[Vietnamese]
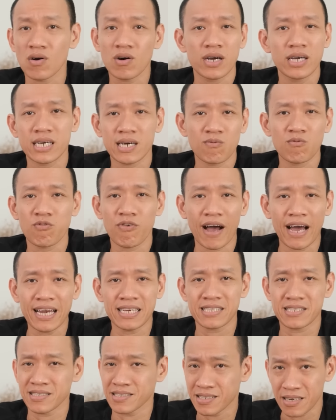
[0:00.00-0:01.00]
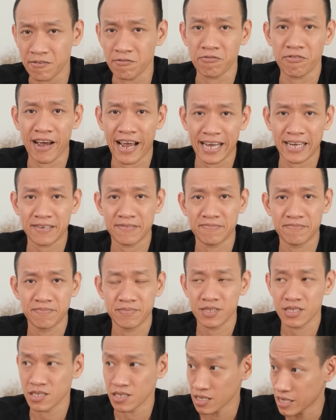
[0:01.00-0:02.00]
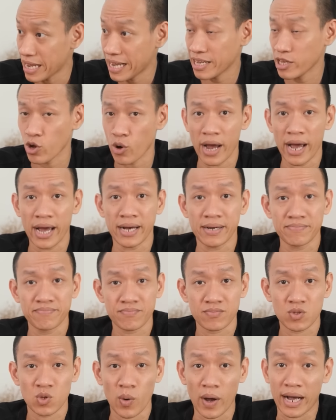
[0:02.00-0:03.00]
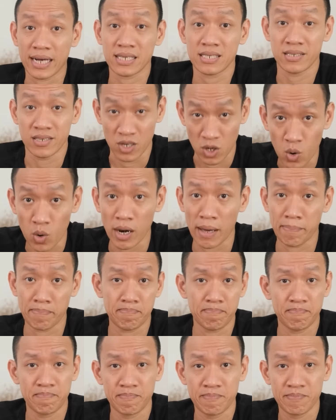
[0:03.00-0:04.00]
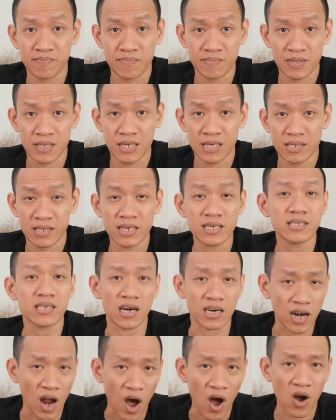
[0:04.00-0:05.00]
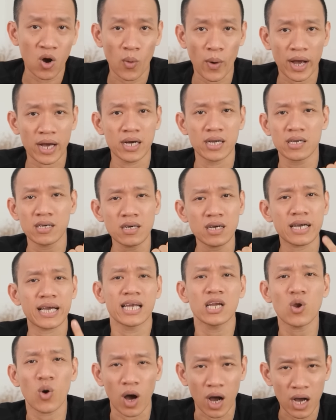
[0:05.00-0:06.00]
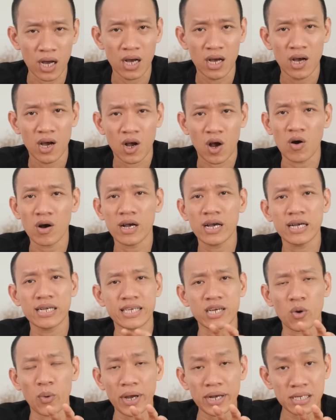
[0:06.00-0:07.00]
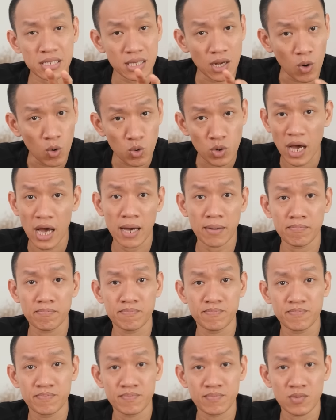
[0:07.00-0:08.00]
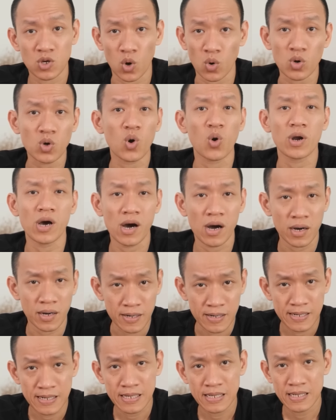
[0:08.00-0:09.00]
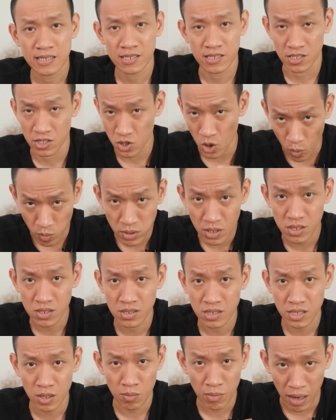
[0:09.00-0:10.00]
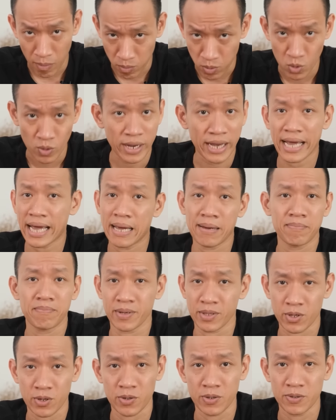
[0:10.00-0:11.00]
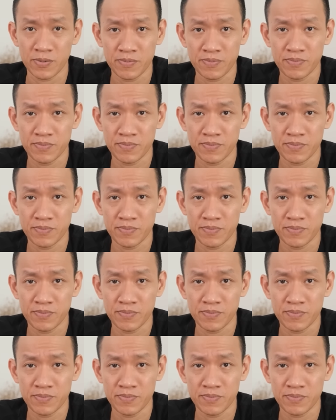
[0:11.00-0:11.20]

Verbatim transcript: có khi không phải là sự trừng phạt, sự đe dọa hoặc sự cô lập. Những trận đòn hoặc hình thức kỷ luật có khi chỉ khoét sâu thêm nỗi cô đơn, sự tổn thương trong lòng của các em mà thôi.